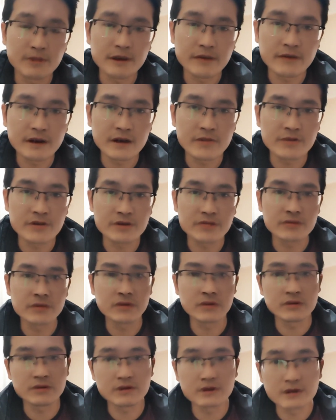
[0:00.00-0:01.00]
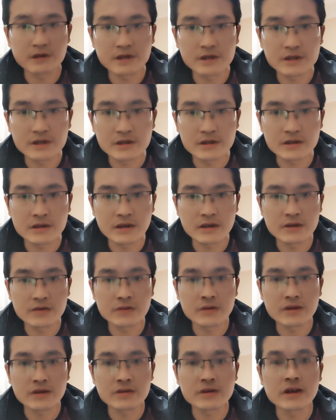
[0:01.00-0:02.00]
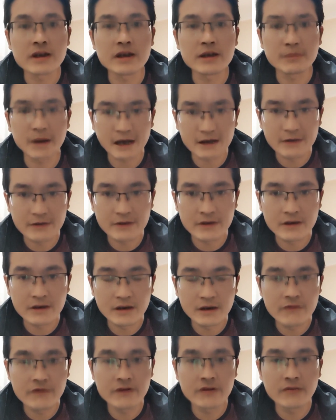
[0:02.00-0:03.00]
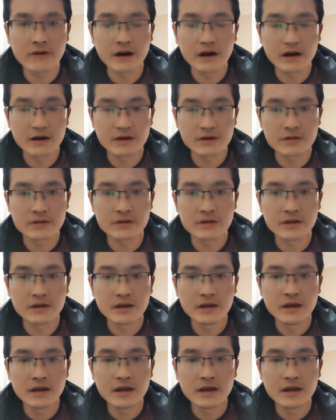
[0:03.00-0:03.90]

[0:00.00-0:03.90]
北方的品种就是正常情况，就是黑麻蜂啊，蜂王就是